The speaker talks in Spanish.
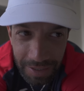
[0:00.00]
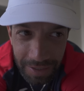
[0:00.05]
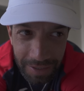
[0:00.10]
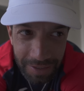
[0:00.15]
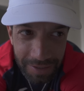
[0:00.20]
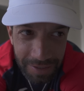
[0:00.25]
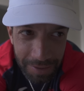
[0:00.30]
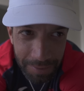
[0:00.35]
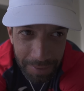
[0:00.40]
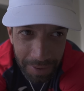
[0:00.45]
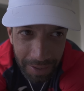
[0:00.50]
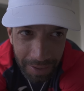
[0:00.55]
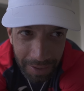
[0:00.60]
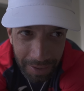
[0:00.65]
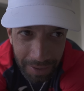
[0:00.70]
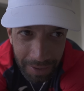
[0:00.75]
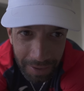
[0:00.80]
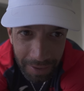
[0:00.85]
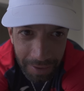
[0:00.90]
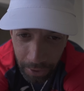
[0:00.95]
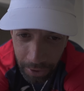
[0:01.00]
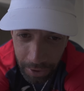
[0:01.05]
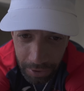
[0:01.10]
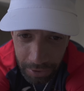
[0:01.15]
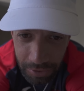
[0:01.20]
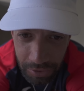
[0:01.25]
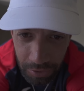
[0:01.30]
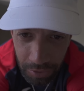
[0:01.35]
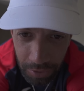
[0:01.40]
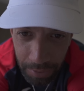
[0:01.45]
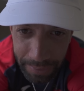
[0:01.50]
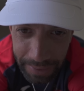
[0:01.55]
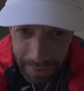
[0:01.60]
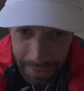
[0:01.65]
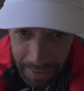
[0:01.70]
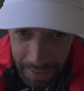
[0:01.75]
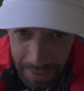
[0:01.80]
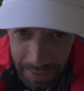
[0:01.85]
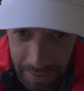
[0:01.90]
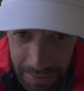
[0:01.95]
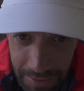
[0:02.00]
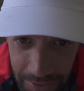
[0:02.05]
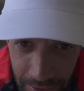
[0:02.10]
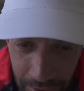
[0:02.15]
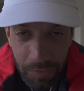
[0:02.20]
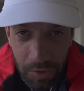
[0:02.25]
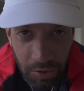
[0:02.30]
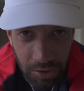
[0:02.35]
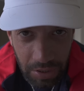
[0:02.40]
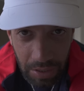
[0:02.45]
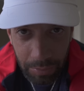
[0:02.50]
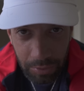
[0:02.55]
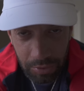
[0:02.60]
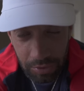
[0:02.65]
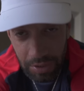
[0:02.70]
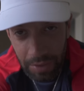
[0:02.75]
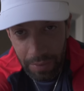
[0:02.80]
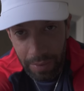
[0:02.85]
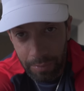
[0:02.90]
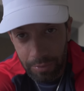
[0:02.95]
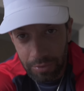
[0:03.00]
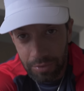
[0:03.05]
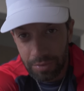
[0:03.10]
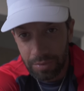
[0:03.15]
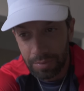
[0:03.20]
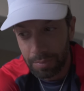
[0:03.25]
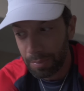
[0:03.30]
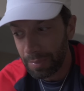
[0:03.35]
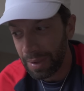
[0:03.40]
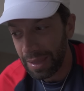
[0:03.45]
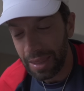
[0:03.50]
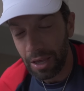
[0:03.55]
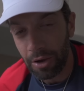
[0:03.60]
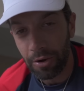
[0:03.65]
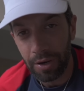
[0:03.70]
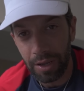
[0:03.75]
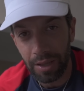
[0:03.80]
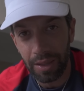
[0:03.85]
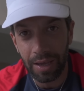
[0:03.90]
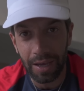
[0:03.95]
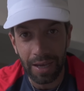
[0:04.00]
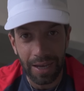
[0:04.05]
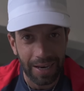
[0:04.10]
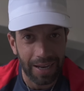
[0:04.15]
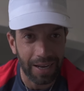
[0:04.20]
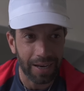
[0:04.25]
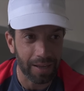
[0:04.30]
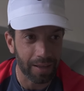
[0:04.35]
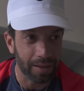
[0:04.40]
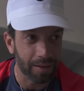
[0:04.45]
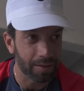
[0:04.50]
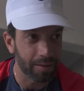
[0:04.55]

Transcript: 8 en este viaje. Hoy no es un club de tenis, no sabemos dónde vamos. Media hora de Harare,